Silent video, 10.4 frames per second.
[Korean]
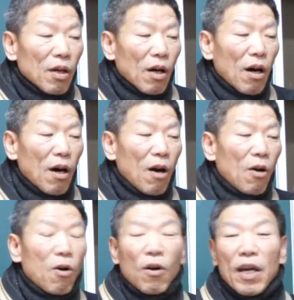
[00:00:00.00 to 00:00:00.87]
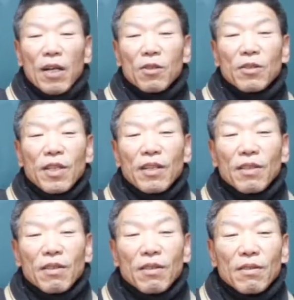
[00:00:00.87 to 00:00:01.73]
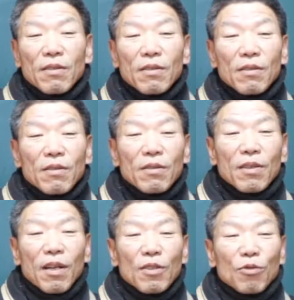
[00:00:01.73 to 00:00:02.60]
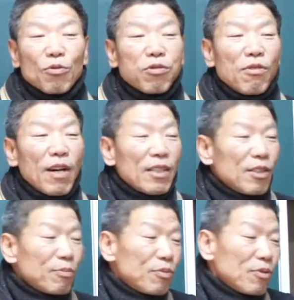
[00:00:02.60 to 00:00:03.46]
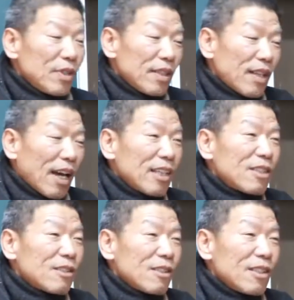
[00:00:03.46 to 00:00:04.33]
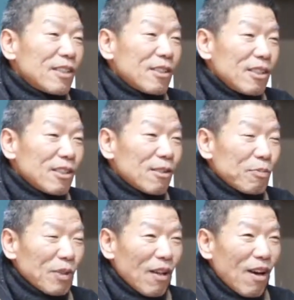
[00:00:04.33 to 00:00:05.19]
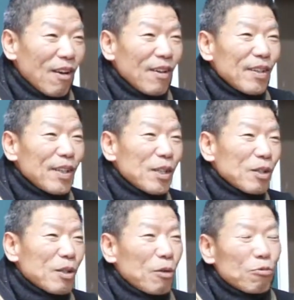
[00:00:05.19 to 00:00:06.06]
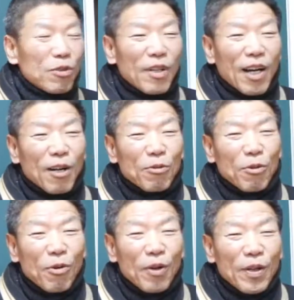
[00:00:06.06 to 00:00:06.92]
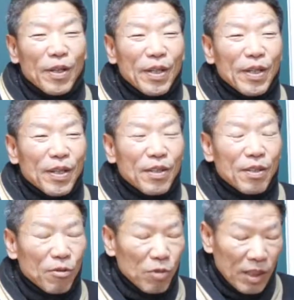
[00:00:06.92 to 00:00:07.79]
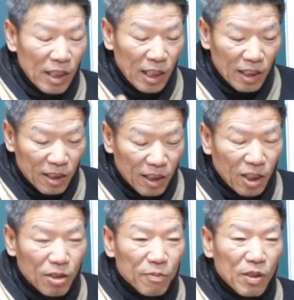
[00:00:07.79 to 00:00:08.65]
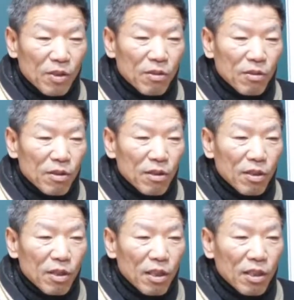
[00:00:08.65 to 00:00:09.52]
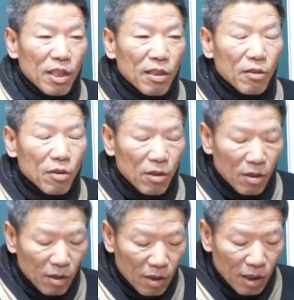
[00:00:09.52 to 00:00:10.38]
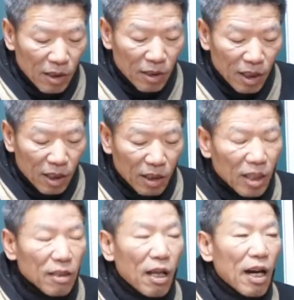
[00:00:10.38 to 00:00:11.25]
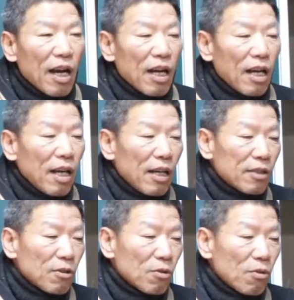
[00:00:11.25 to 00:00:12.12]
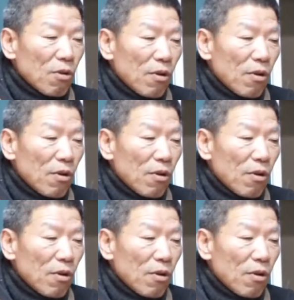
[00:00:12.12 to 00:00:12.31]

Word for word: 아 허행 선생님과 훌륭하신 분이 다 있, 있, 있습니다. 우리나라도 그 이 지금 이 등 있는 이 등나라에서도